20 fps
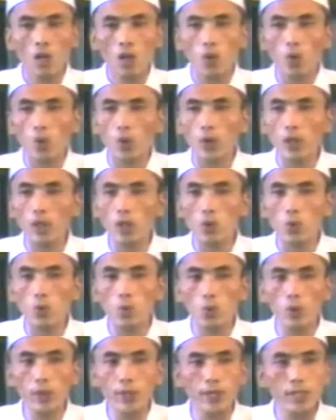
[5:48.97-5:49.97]
回
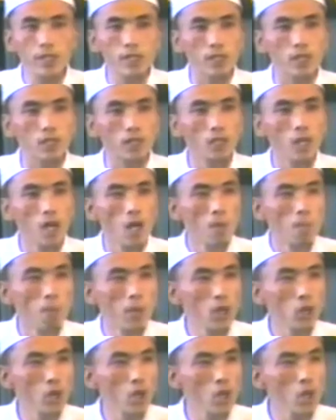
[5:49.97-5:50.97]
顾历史，没
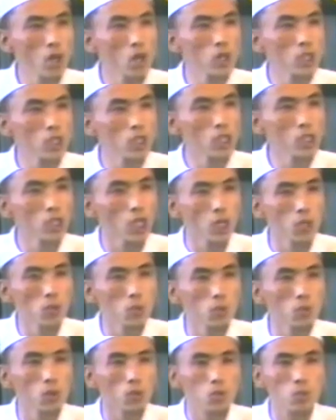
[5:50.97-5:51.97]
有遏制人
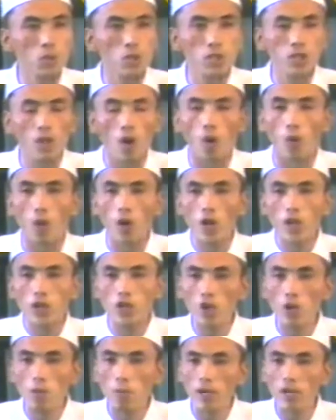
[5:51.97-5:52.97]
鱼的尊教，
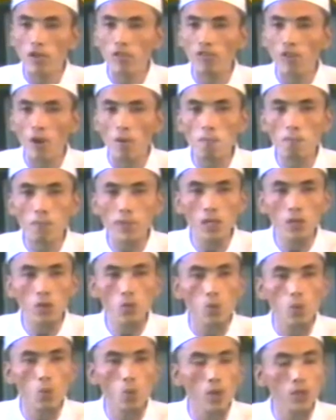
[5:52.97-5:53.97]
又没有文明
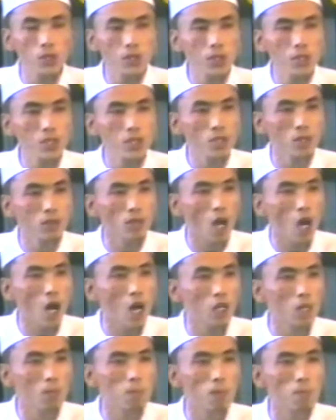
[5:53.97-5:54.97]
古国迹象的
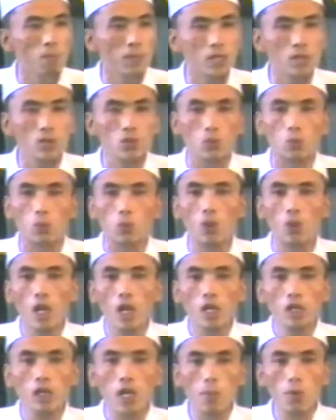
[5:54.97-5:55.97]
阿拉伯民族，
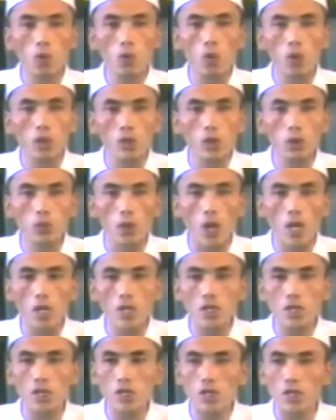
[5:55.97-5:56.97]
他们过着原
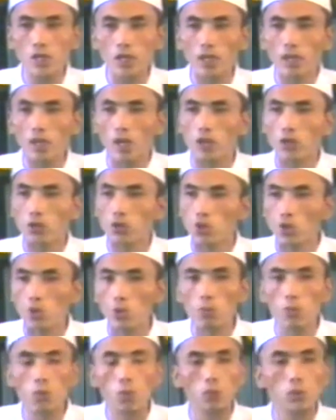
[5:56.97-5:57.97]
始时代的游
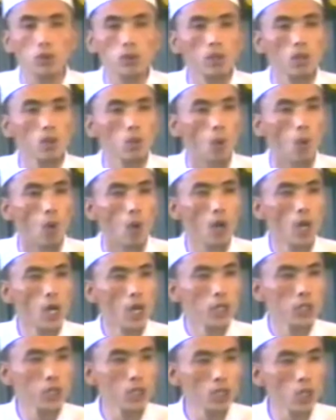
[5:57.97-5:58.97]
牧生活，
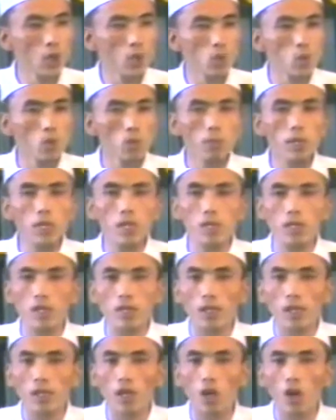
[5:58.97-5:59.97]
行着愚昧时
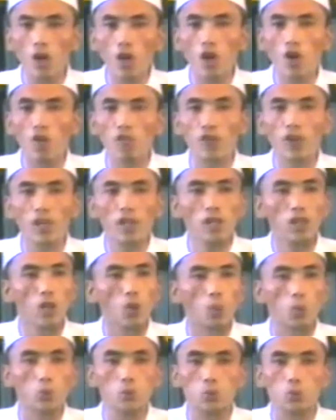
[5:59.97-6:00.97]
代的恶风
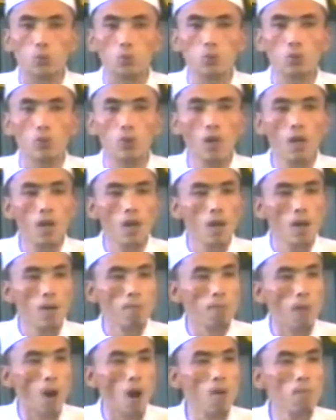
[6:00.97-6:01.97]
陋俗。
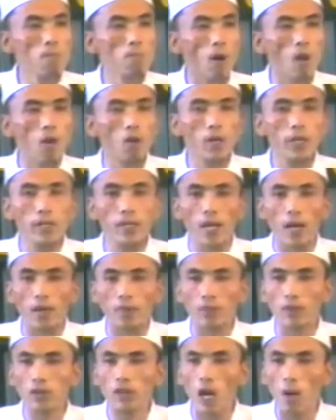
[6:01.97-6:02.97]
茫茫黑
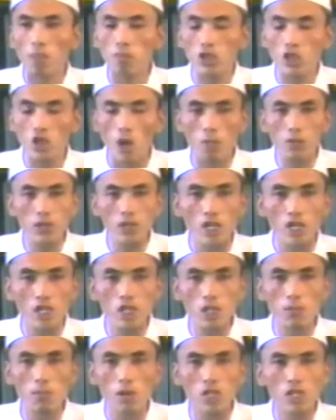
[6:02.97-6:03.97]
暗，他们瞧不
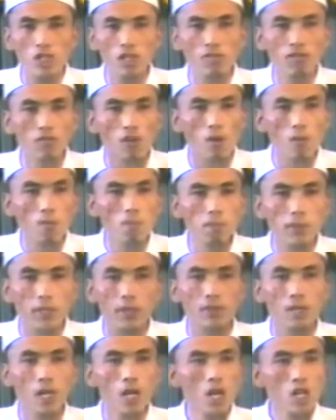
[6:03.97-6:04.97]
什么是文
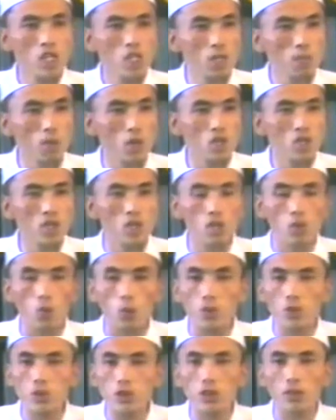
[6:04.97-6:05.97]
明，什么是
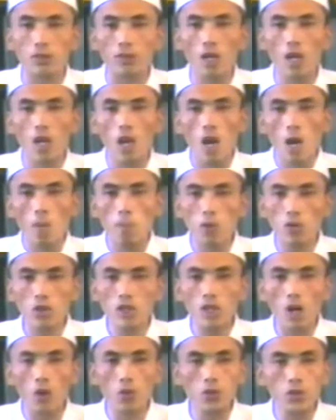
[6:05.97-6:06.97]
荣幸，不
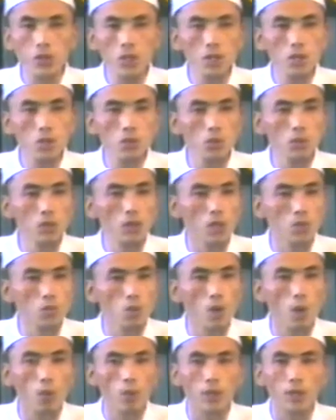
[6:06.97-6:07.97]
知道英尊的
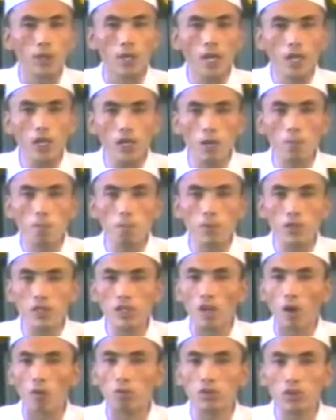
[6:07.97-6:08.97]
约会，更不知
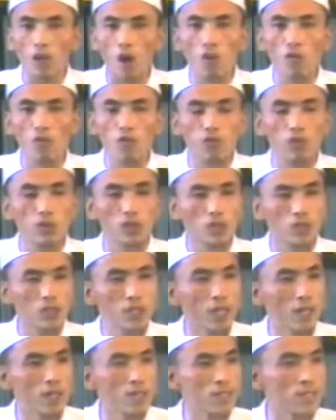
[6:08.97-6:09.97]
道当夫的
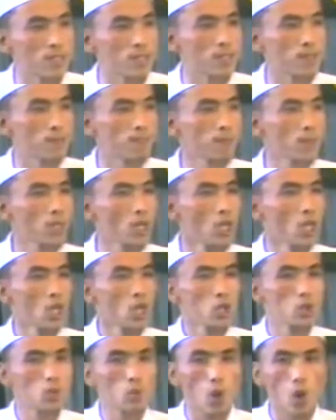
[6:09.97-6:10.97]
天职。
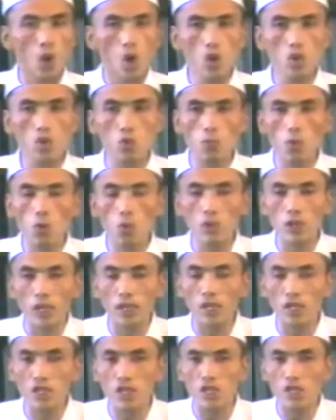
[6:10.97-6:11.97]
所耳濡目染
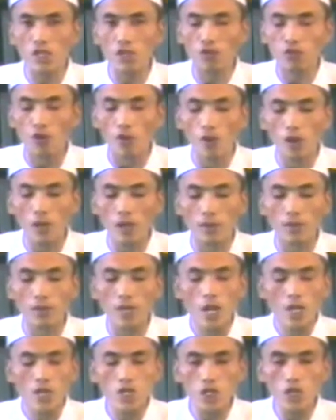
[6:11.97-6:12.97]
的只是愤恨，
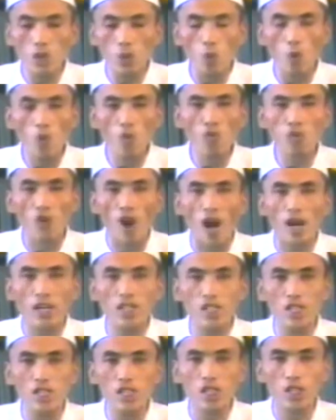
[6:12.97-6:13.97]
只是功法，
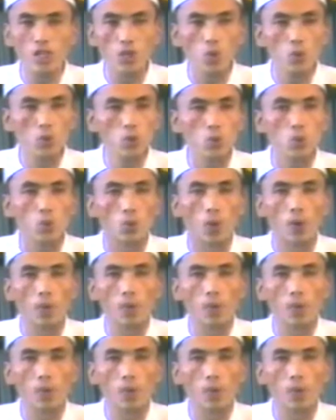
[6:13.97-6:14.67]
只是流血。